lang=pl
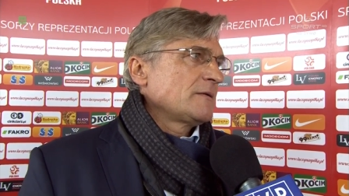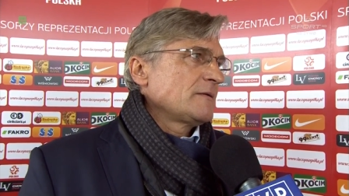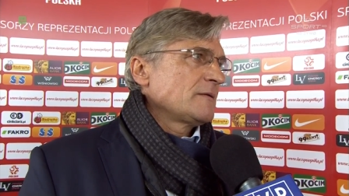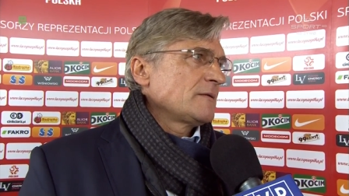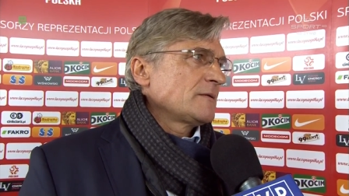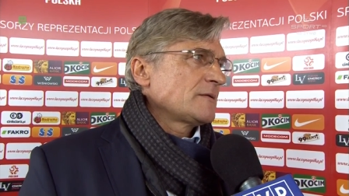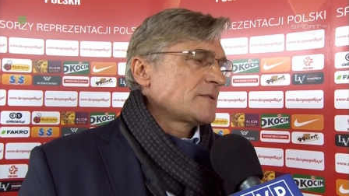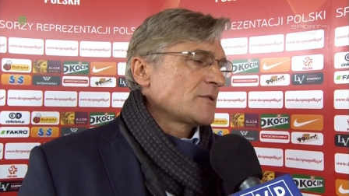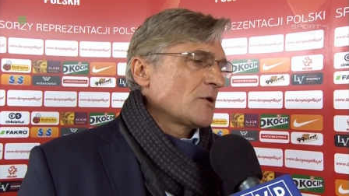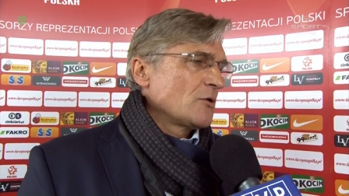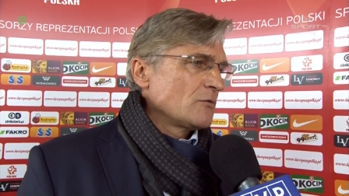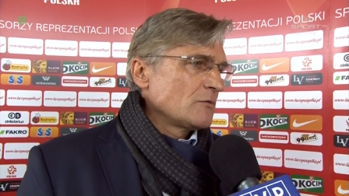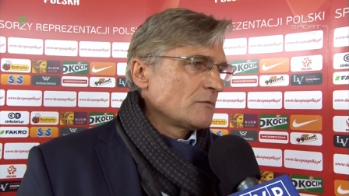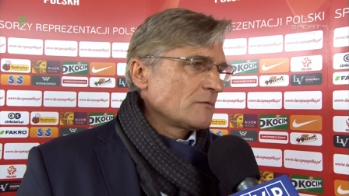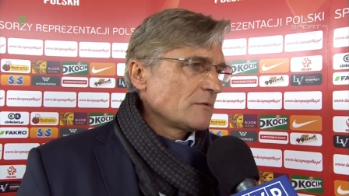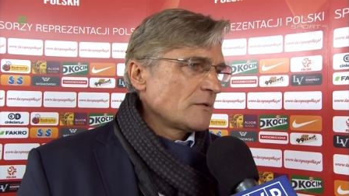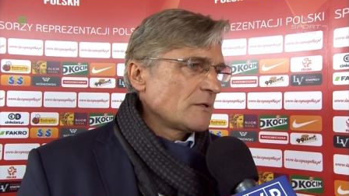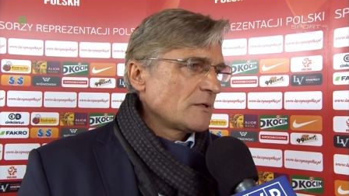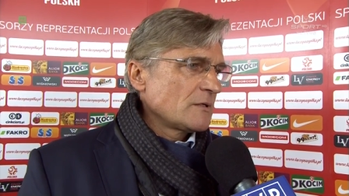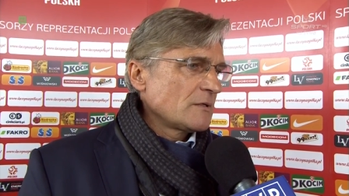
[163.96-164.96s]

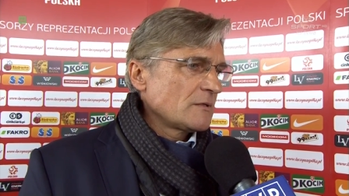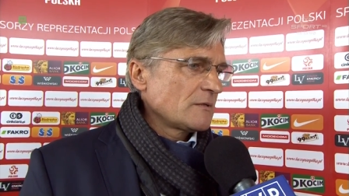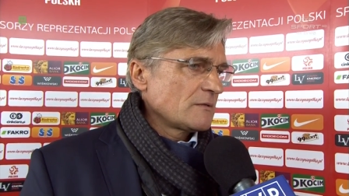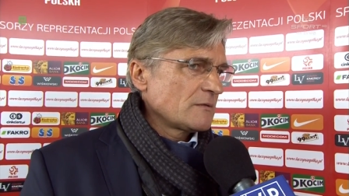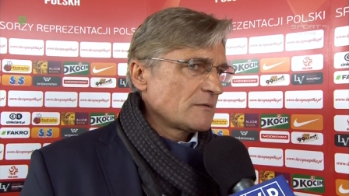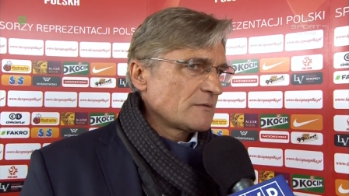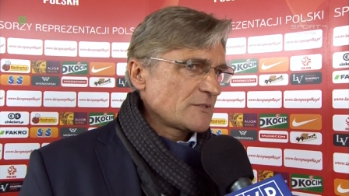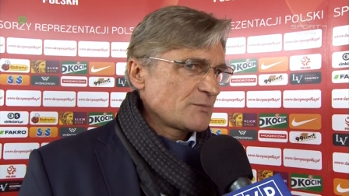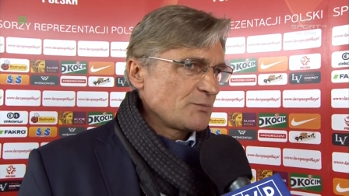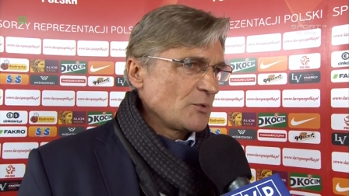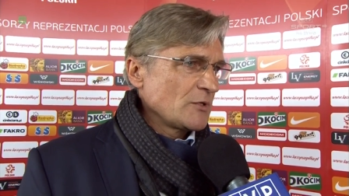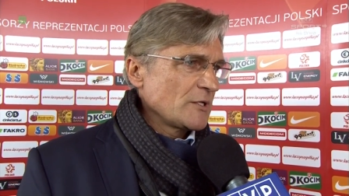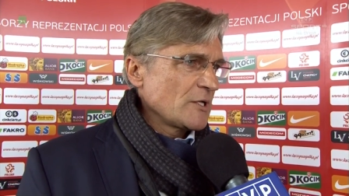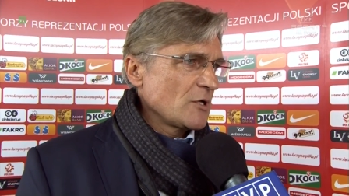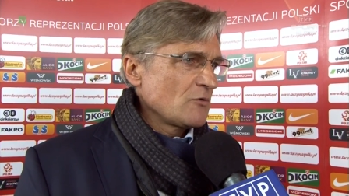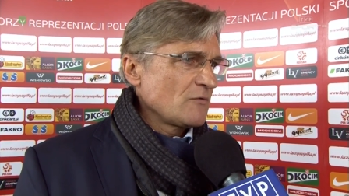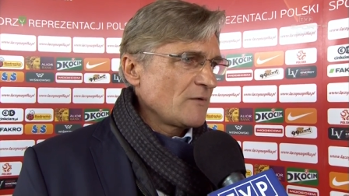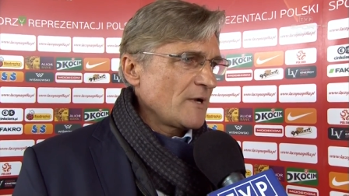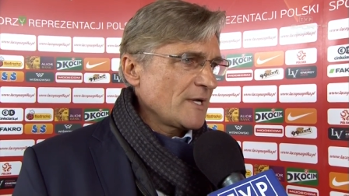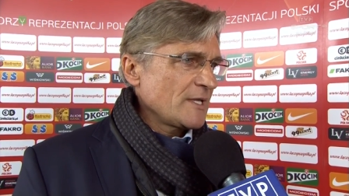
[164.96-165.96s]
Są
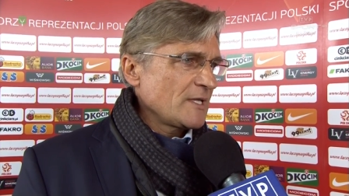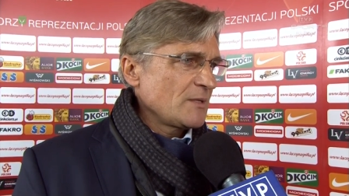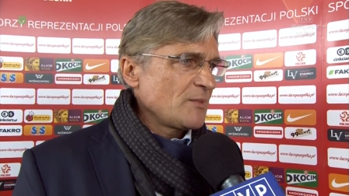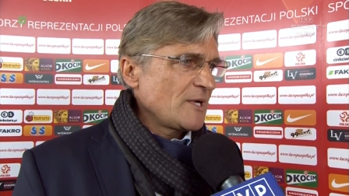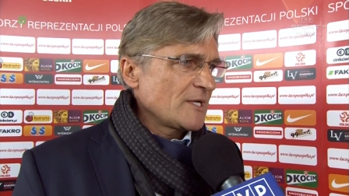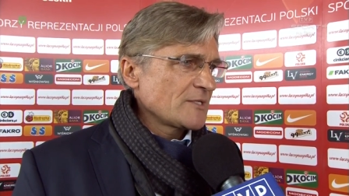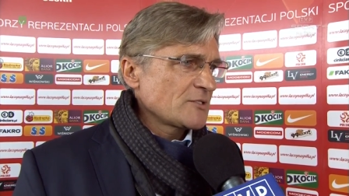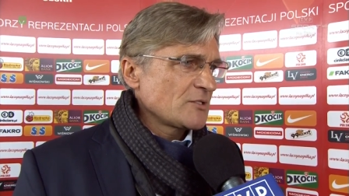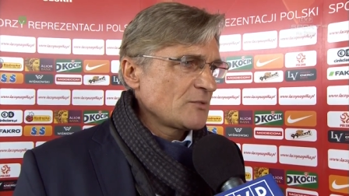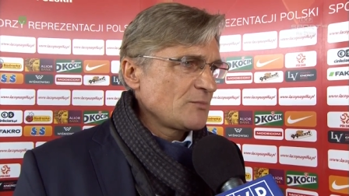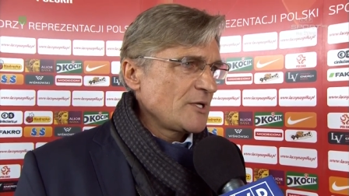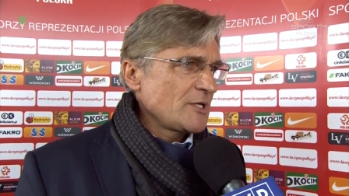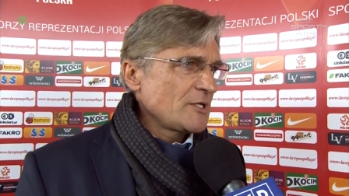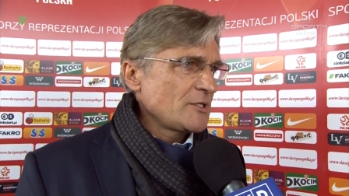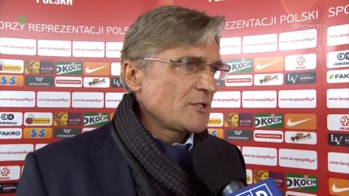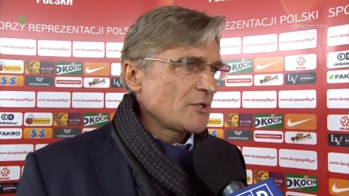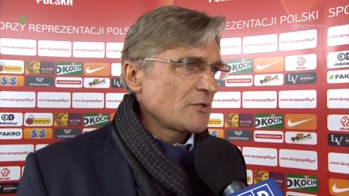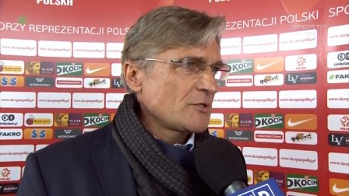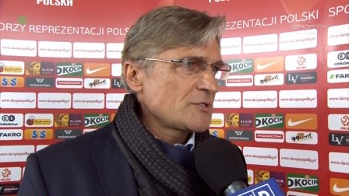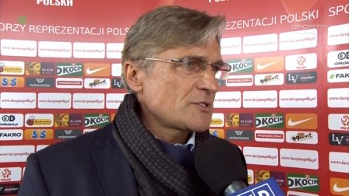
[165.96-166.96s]
wspólne uwagi, bardzo
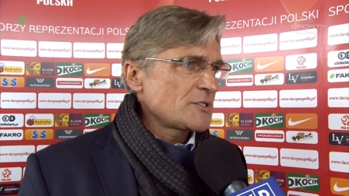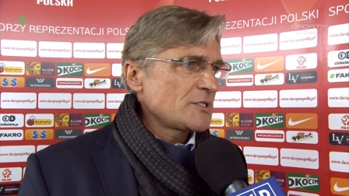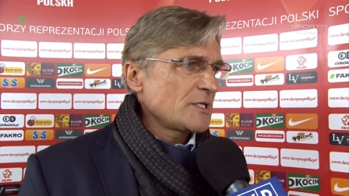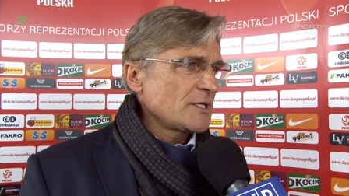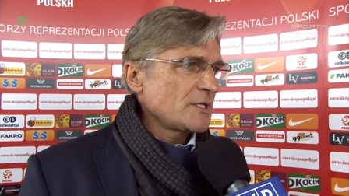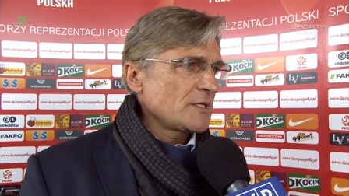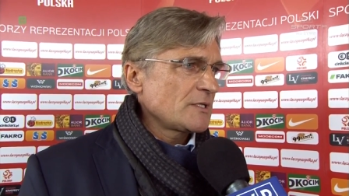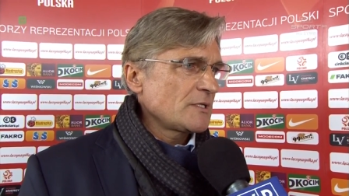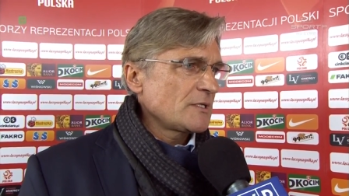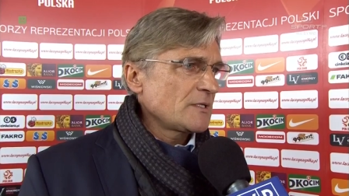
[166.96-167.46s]
merytorycznie,